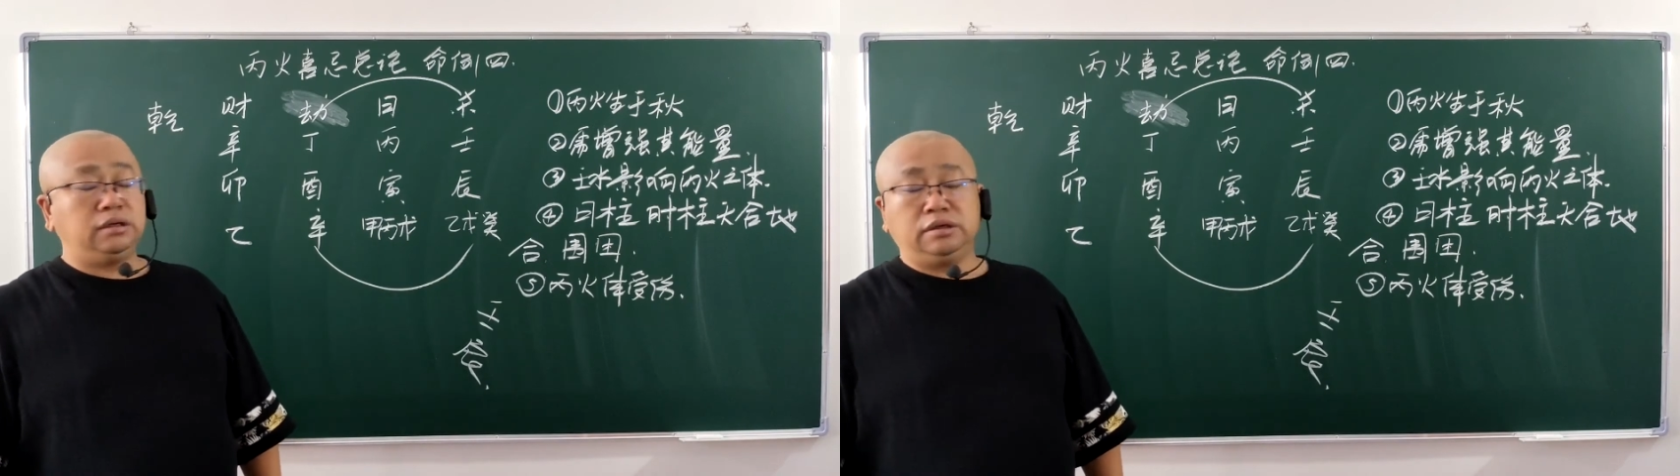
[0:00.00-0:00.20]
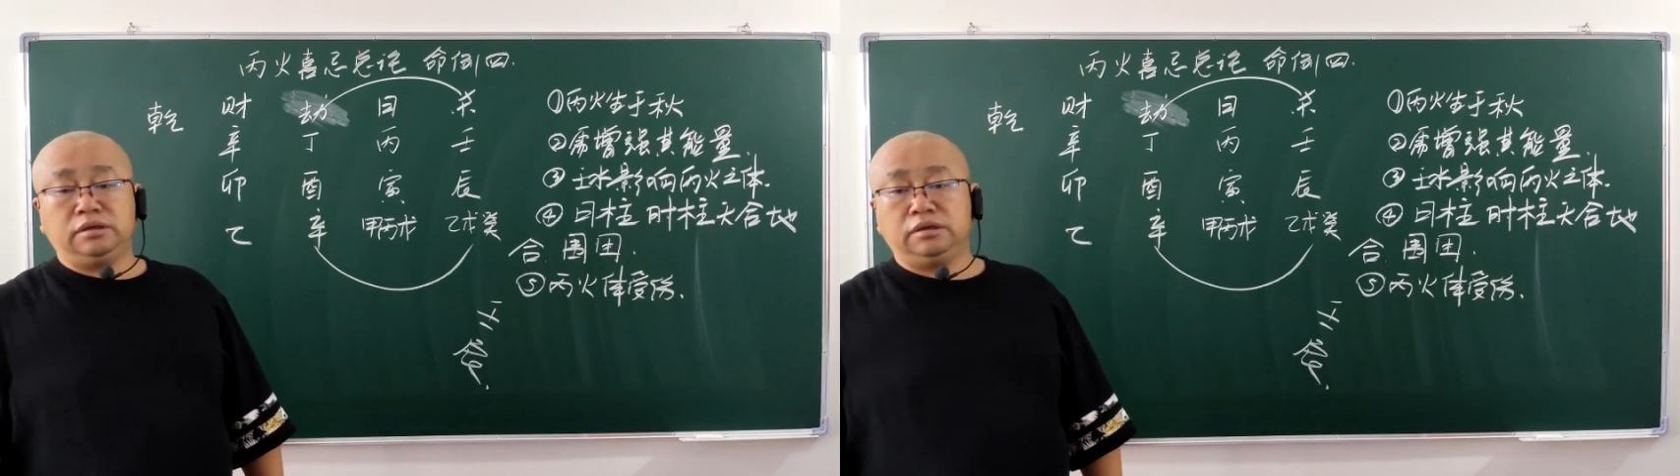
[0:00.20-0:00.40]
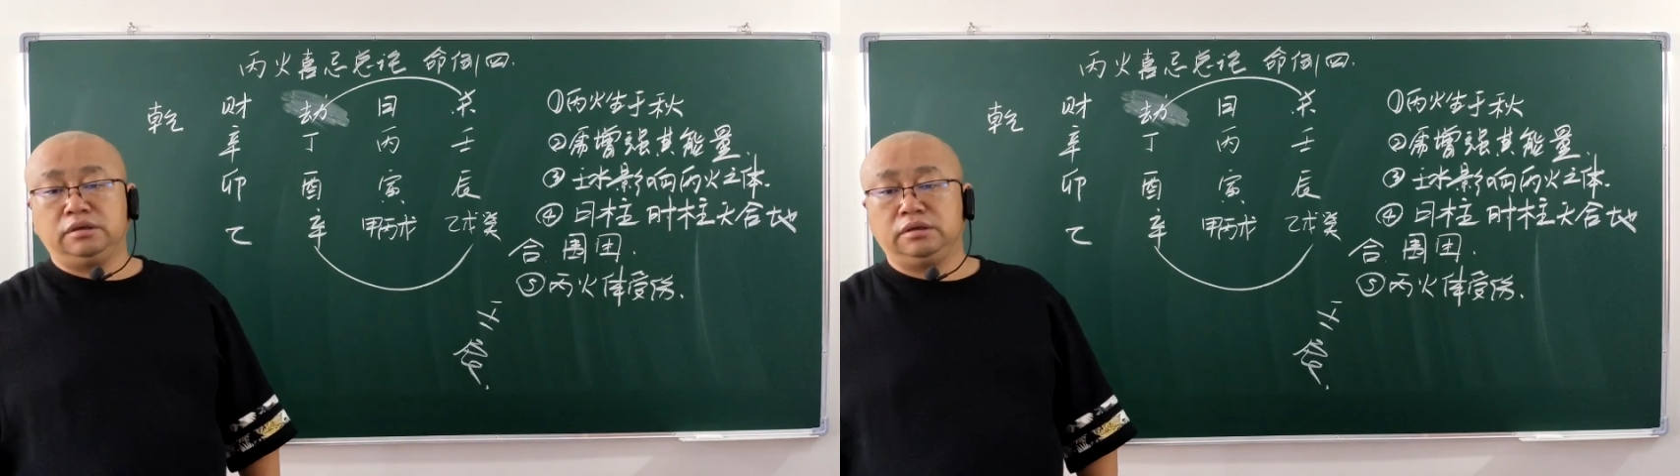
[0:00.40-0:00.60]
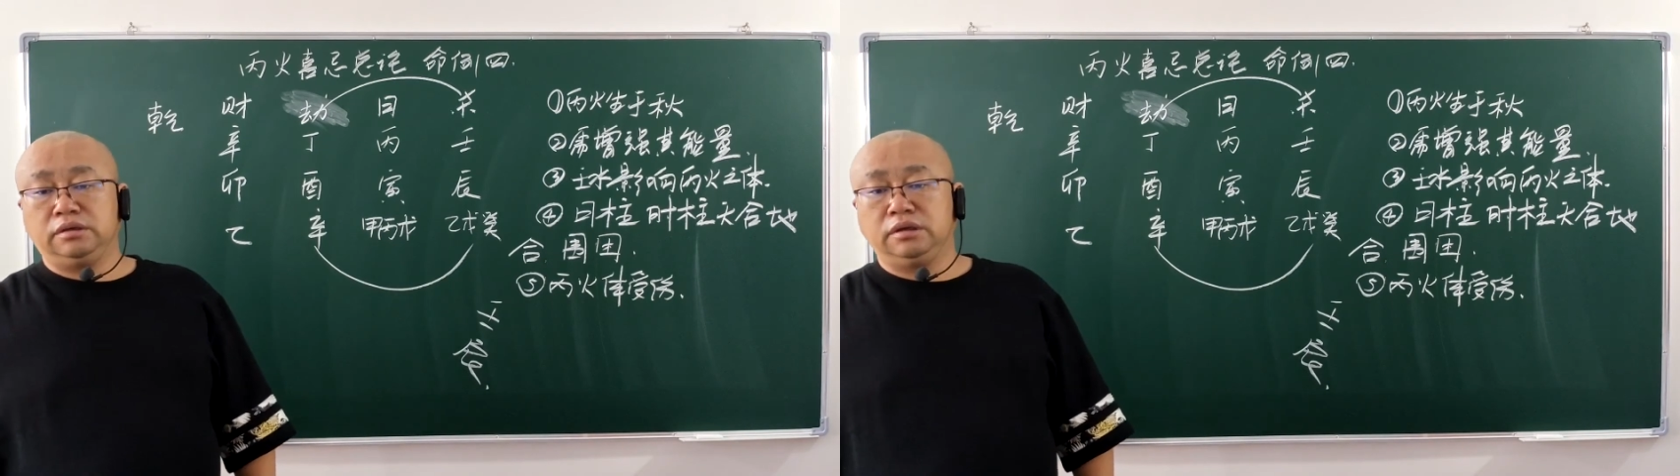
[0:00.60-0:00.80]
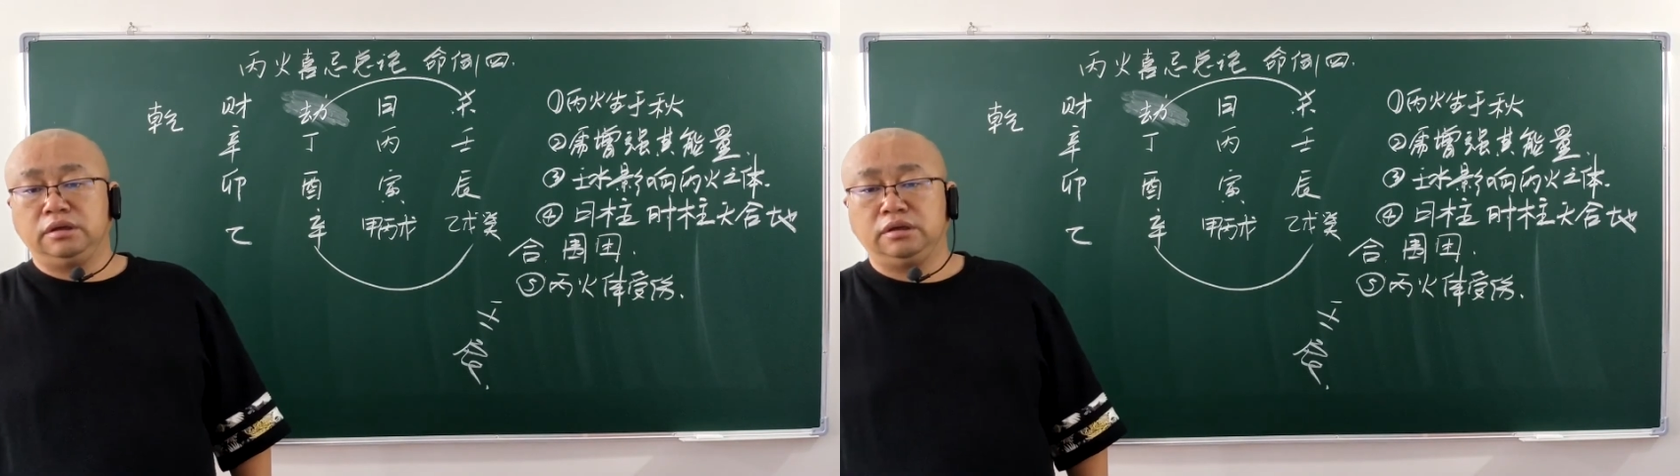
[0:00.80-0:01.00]
命主
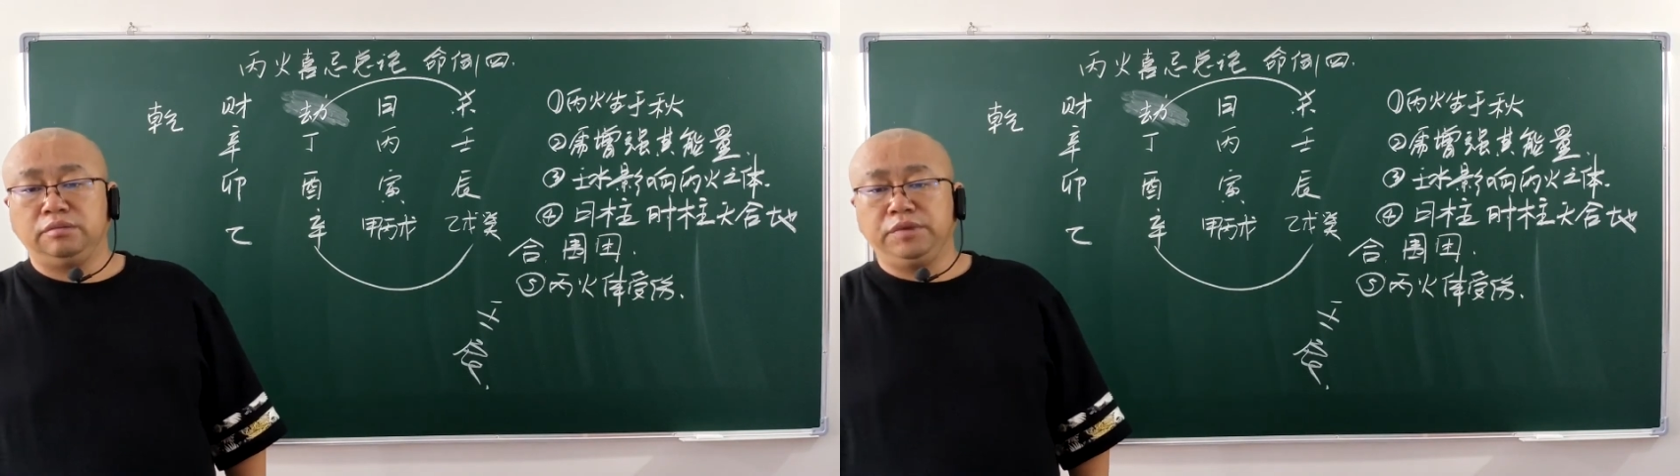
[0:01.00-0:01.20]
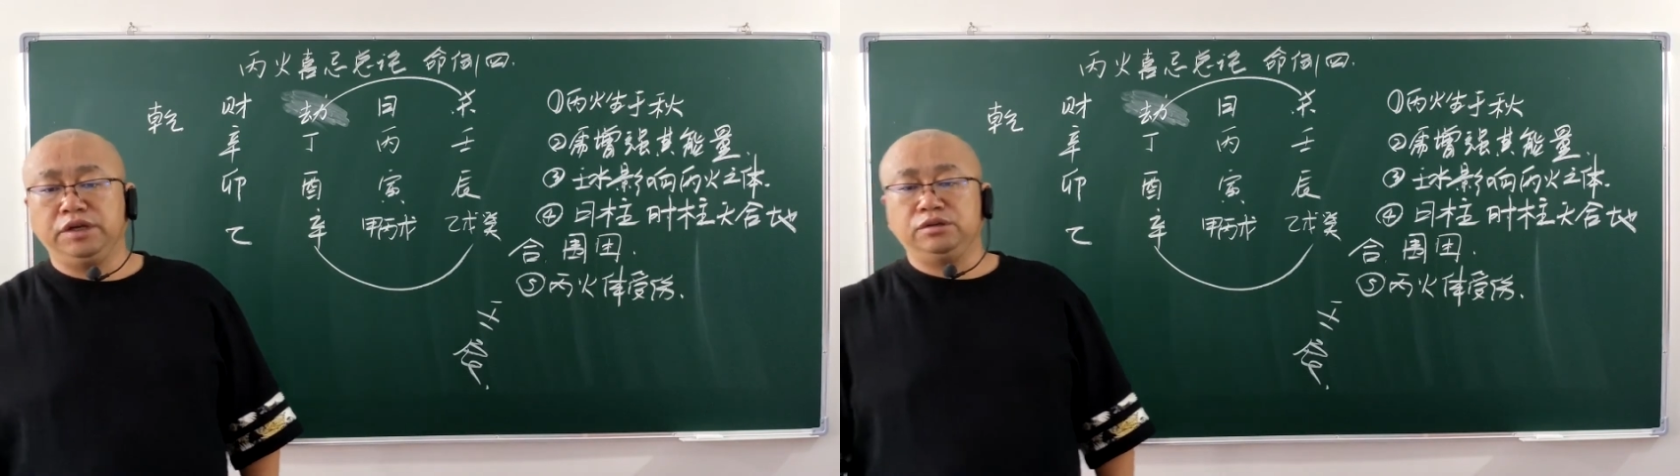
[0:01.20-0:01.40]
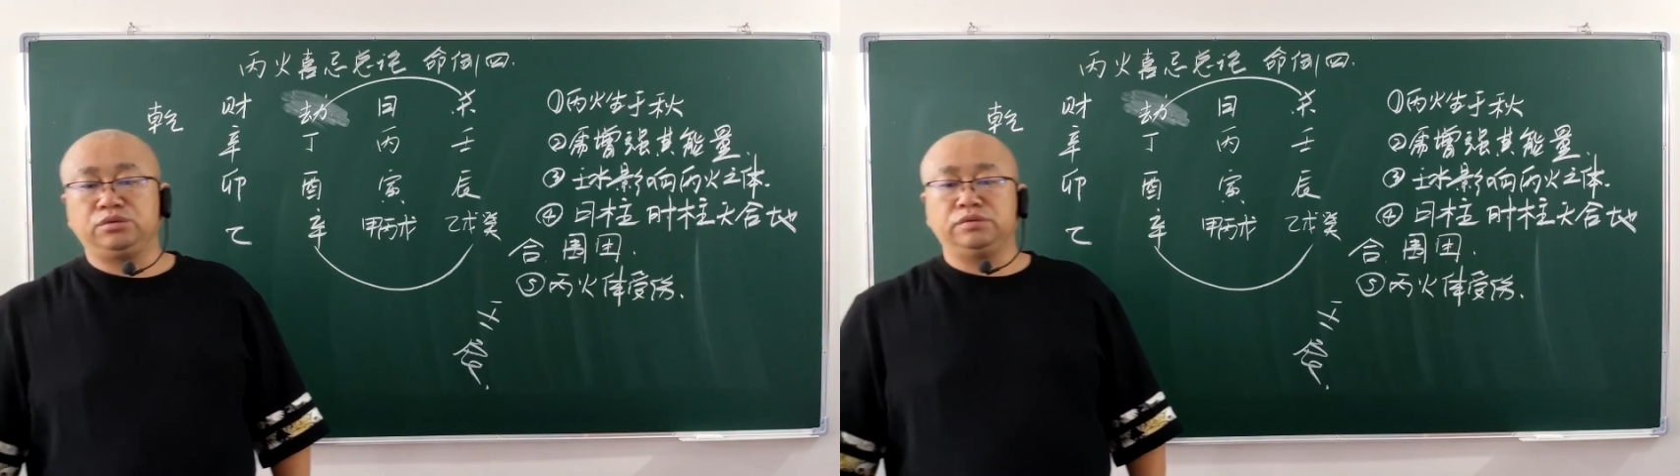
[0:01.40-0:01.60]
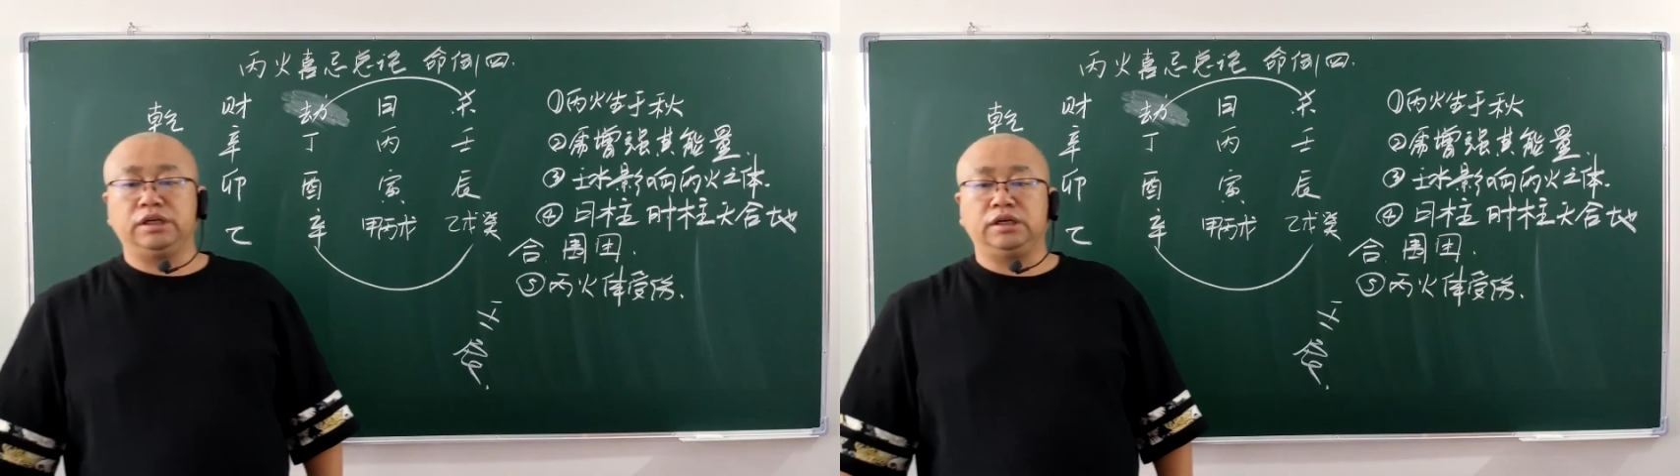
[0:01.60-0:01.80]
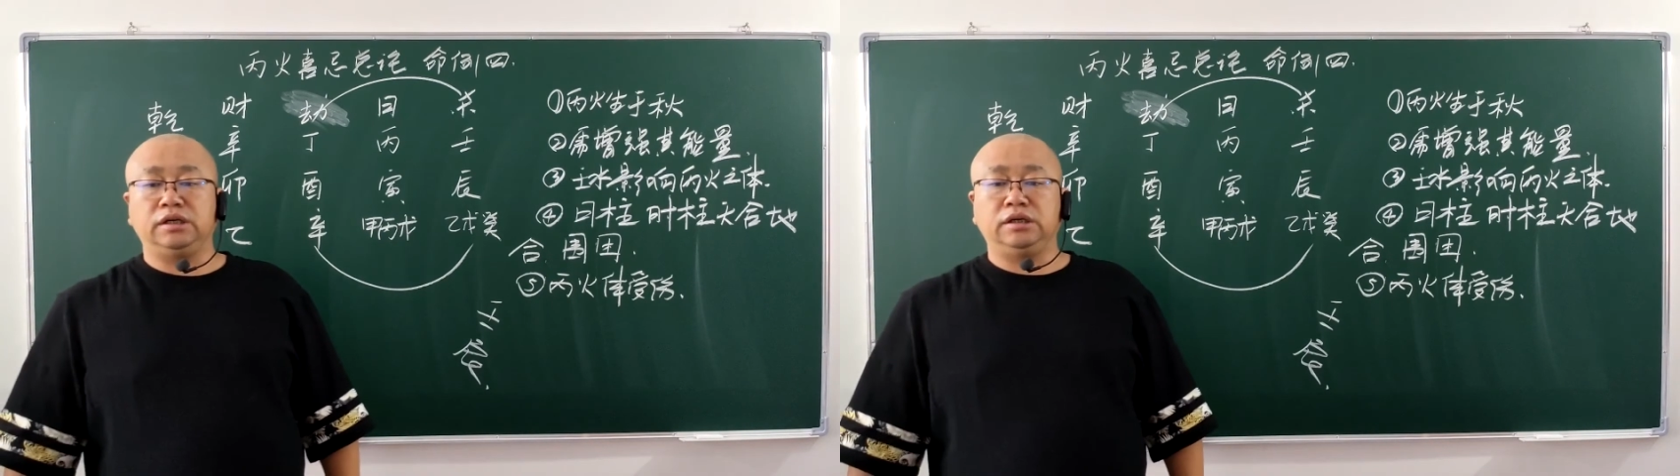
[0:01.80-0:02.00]
的
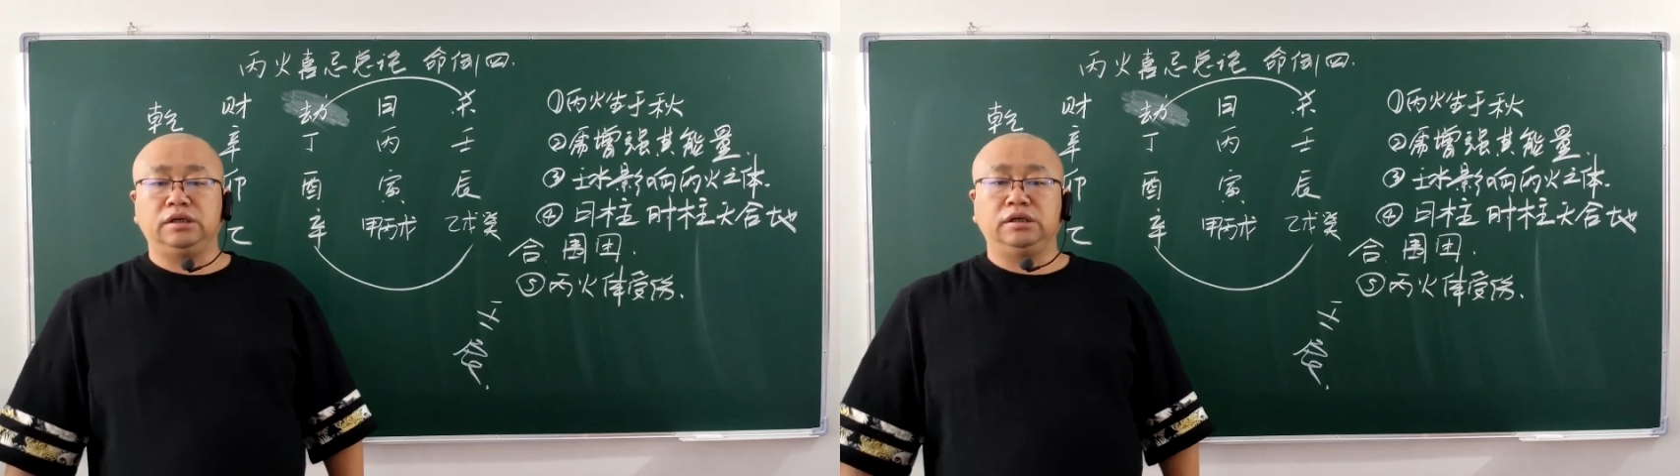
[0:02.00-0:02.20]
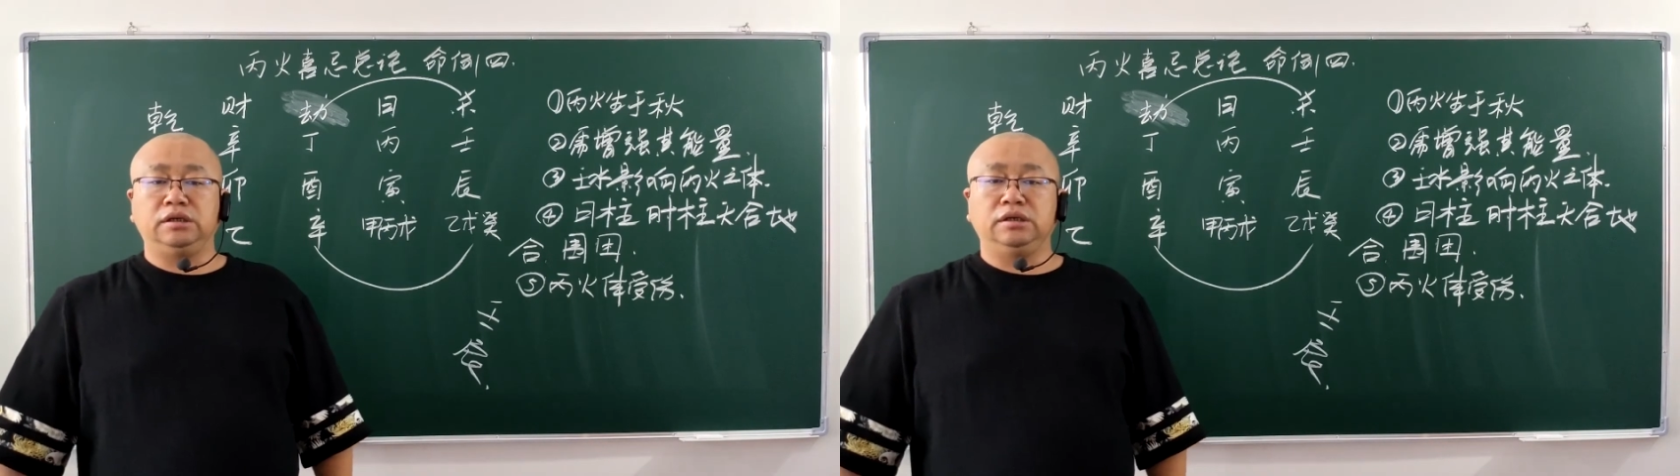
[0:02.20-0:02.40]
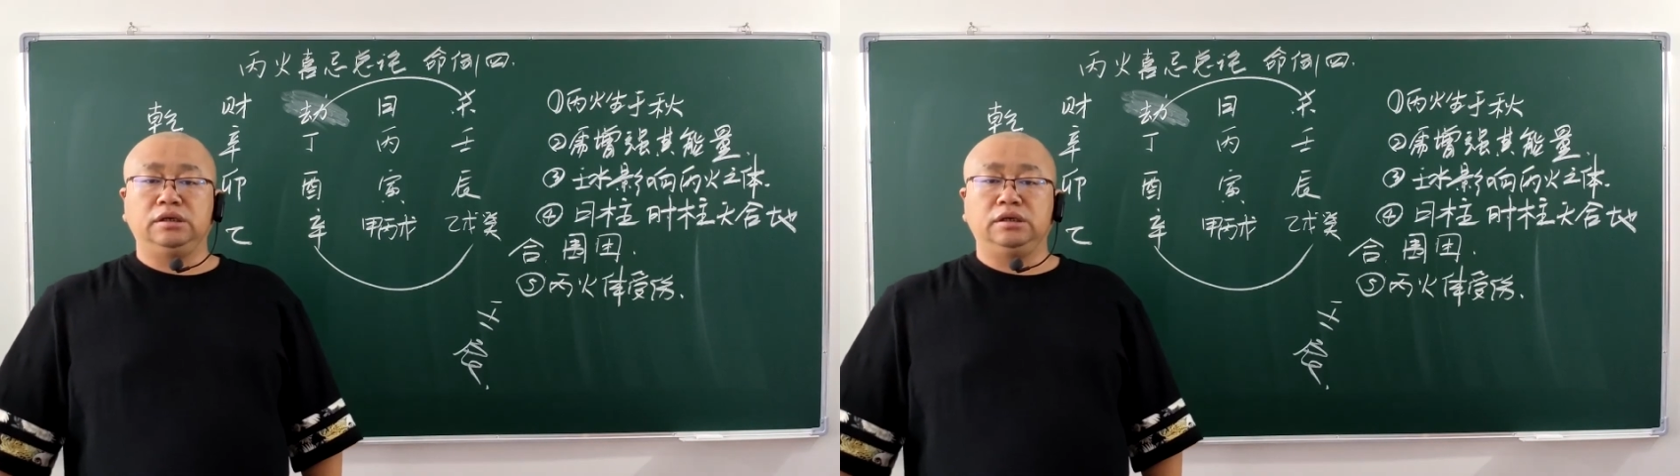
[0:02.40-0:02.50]
情况